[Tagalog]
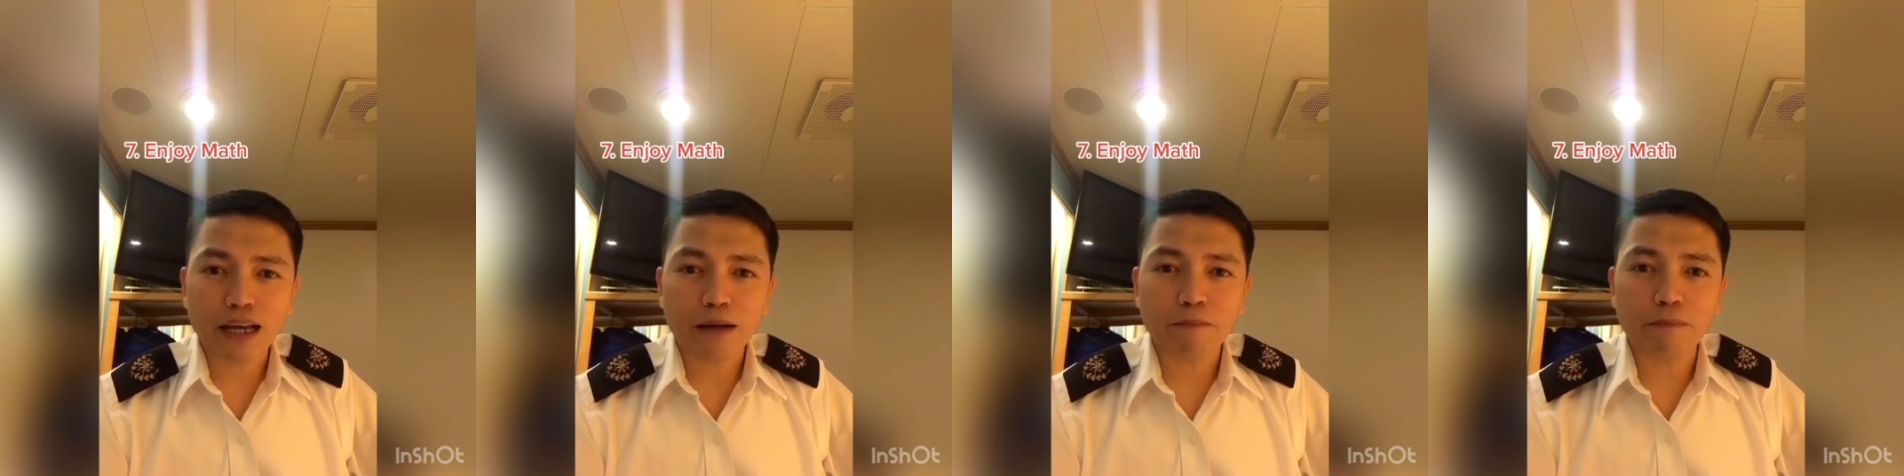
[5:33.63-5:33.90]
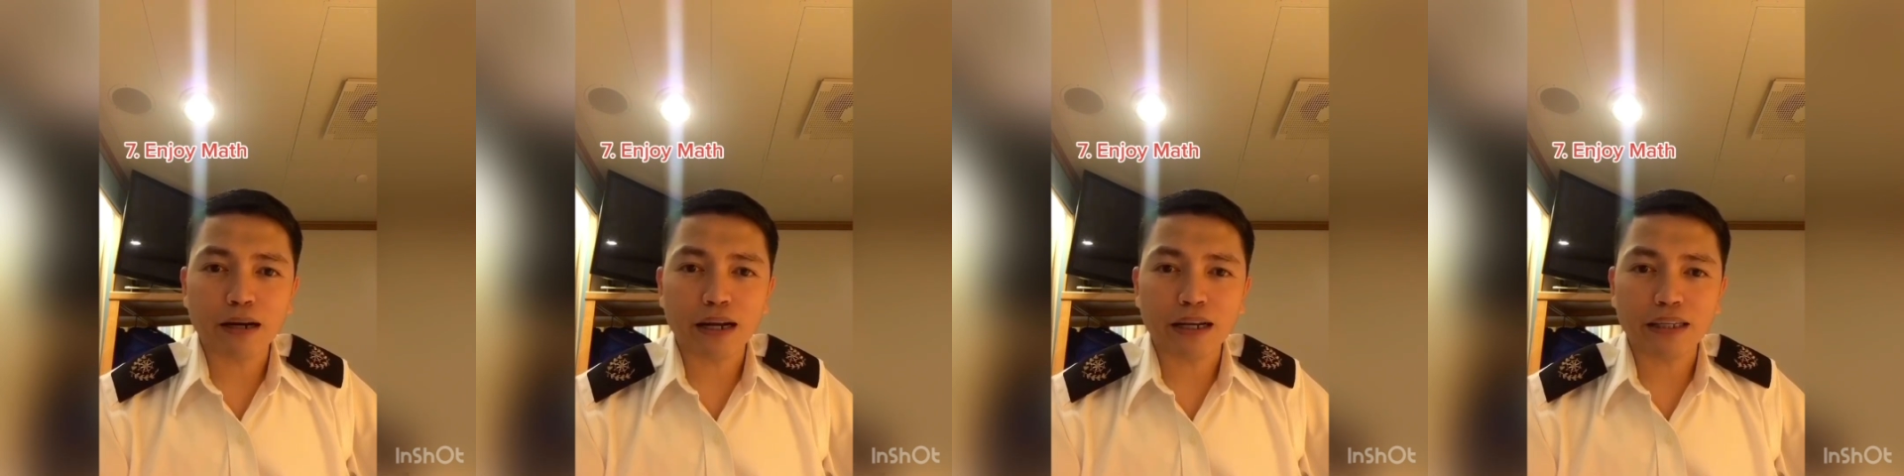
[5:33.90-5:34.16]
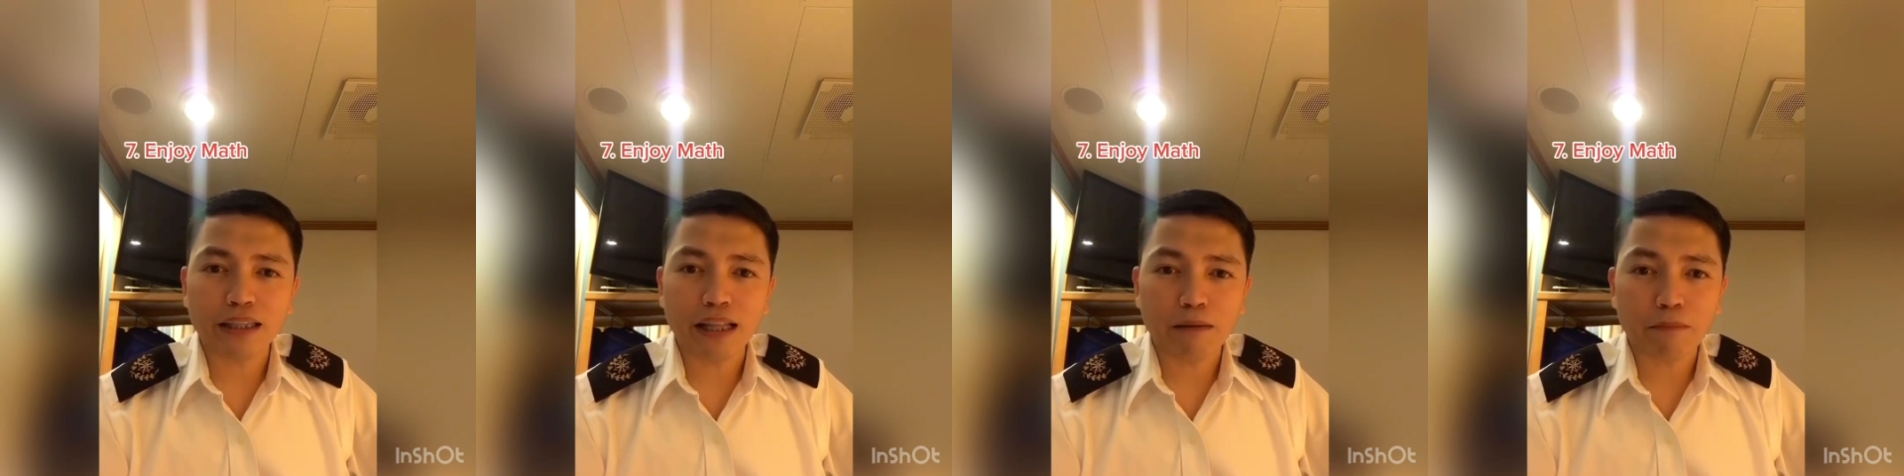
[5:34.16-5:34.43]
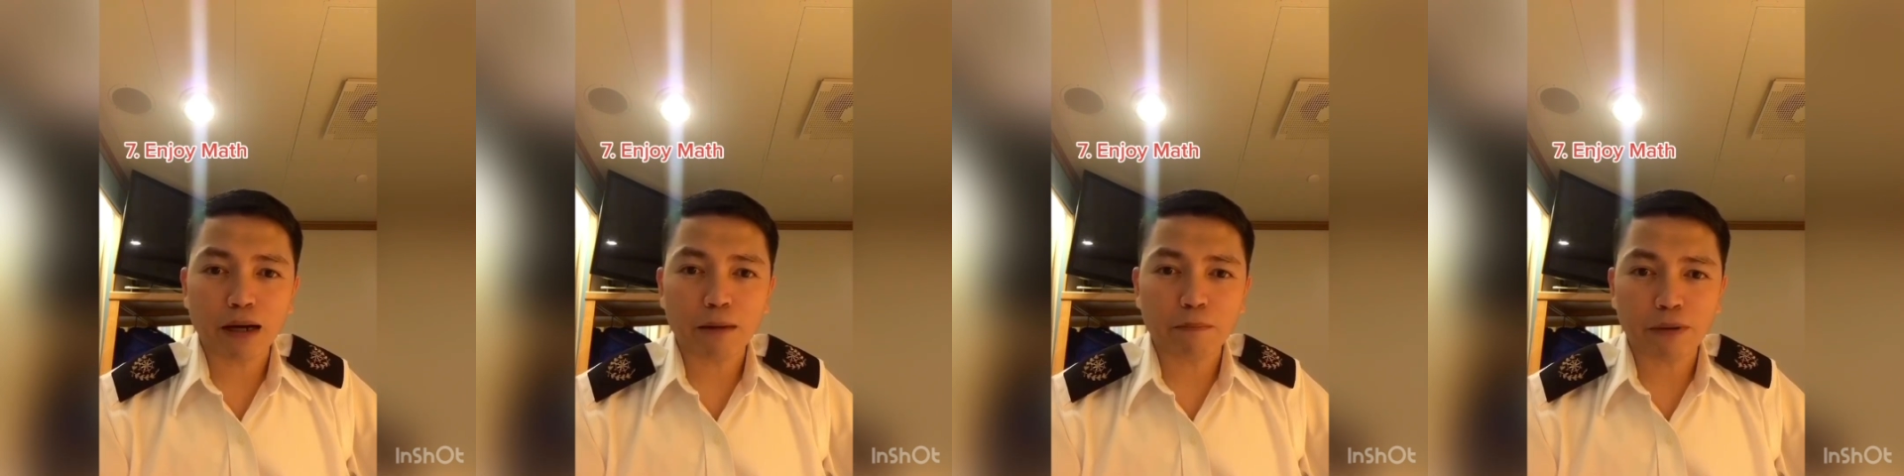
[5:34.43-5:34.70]
ang mga,
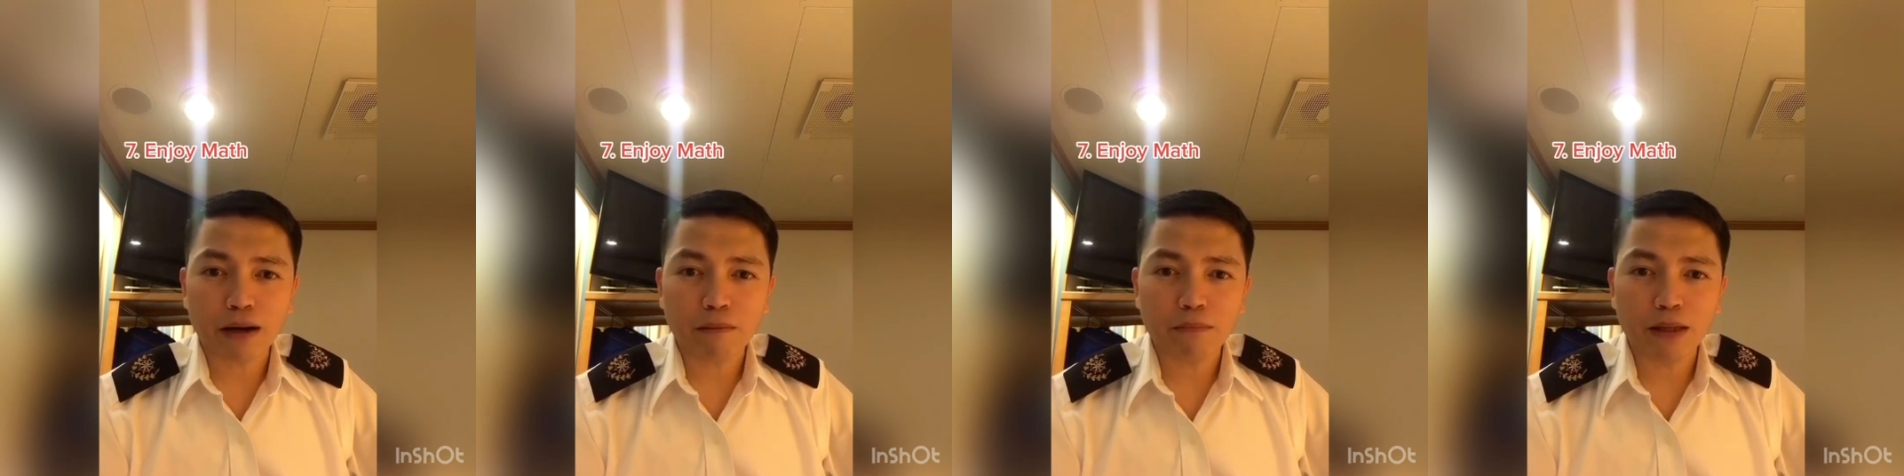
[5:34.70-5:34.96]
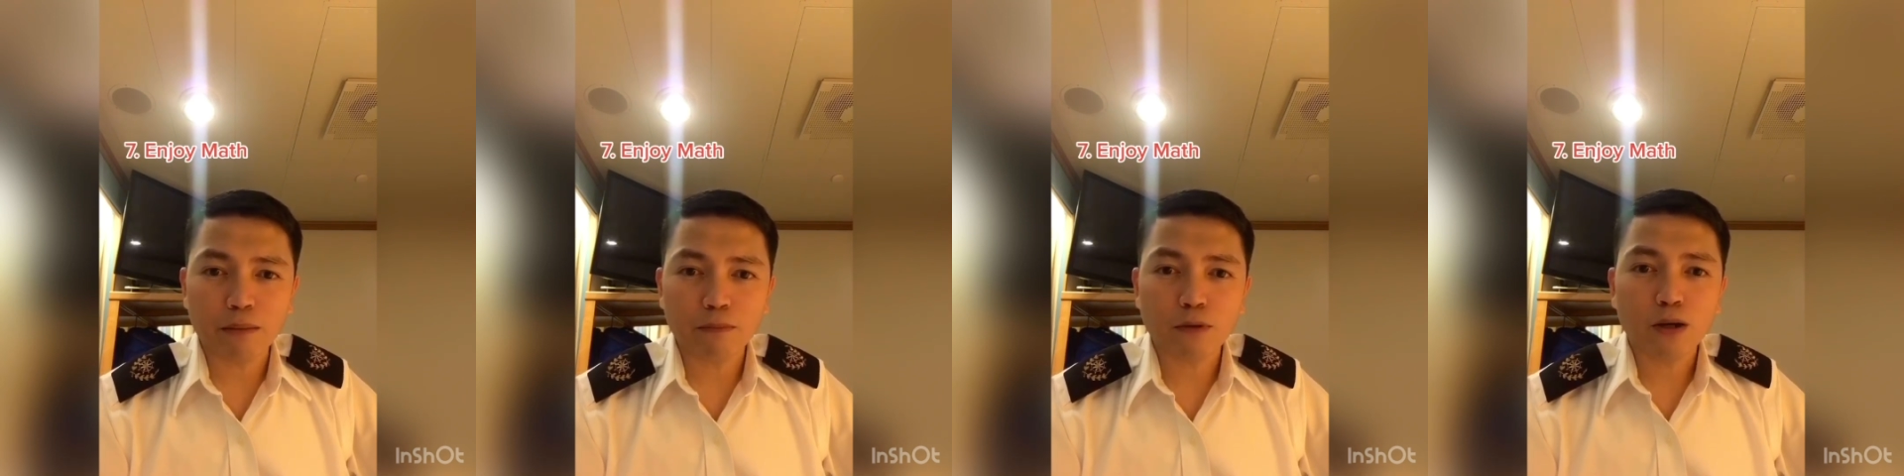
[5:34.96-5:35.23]
ilang mga problem,